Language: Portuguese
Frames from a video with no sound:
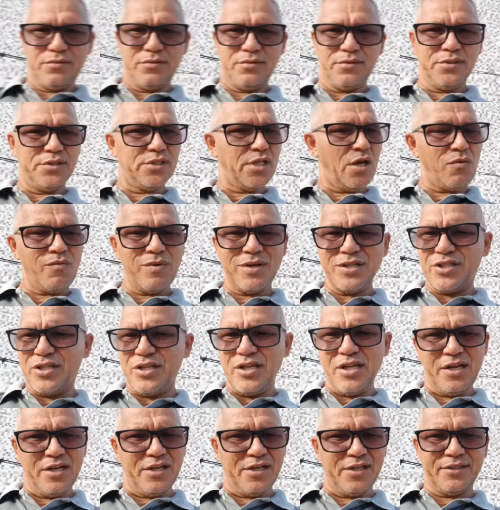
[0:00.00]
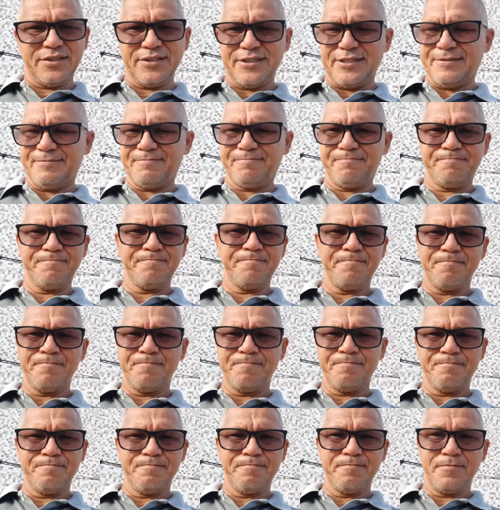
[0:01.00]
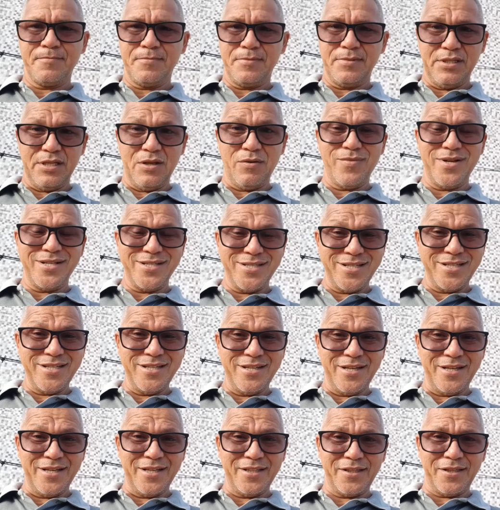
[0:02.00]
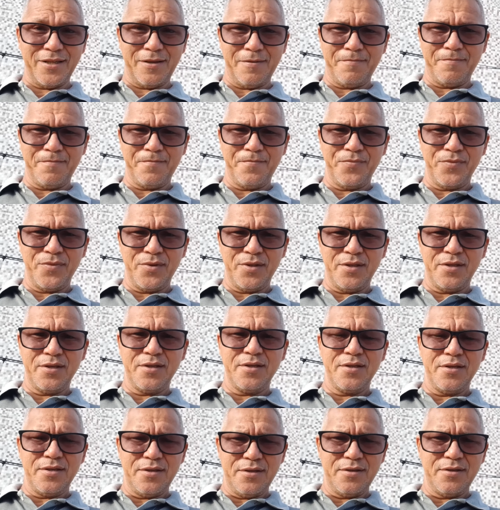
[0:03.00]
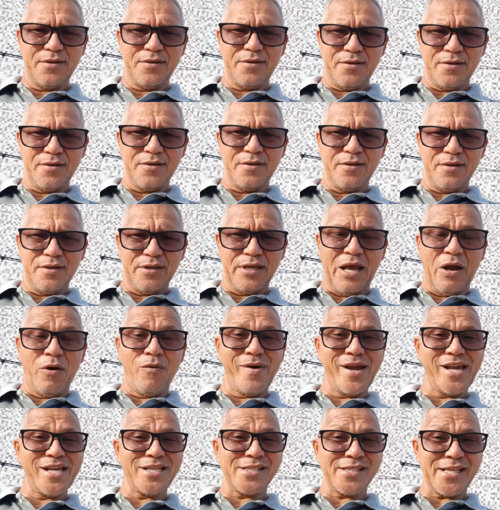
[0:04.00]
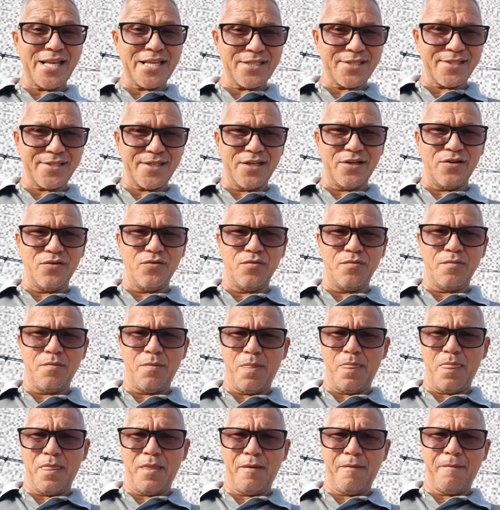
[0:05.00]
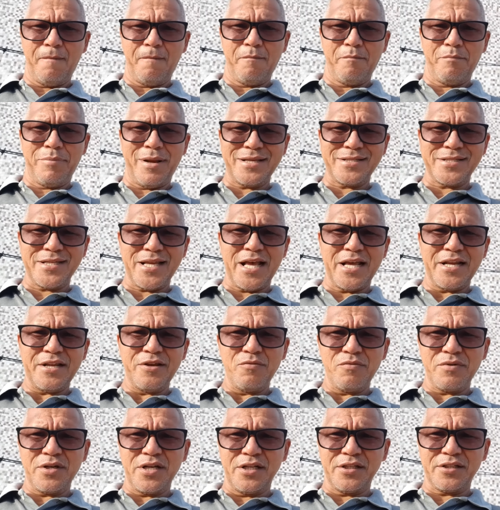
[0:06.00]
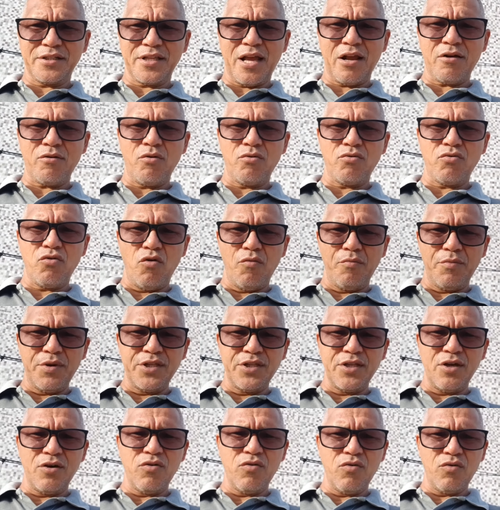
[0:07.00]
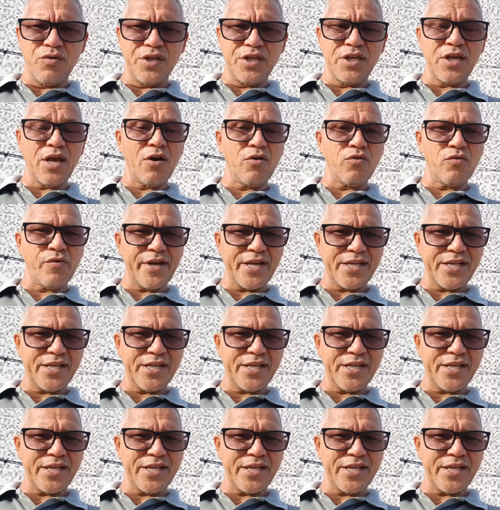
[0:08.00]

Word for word: Não adianta. Não adianta. É uma exceção. Passarinho cantar com comida ruim é uma